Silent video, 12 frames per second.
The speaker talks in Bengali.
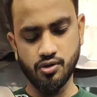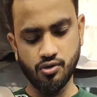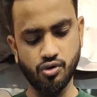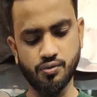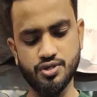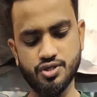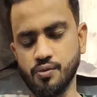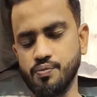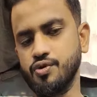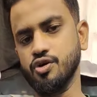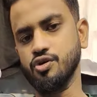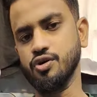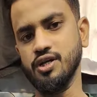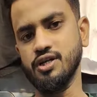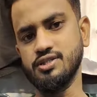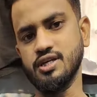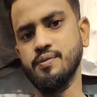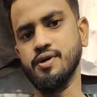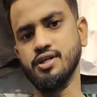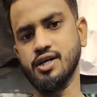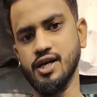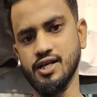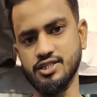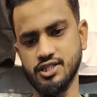খুবই সফট কটনের সামারের
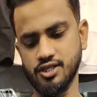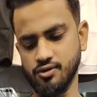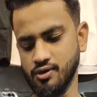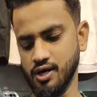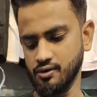কালেকশন এগুলো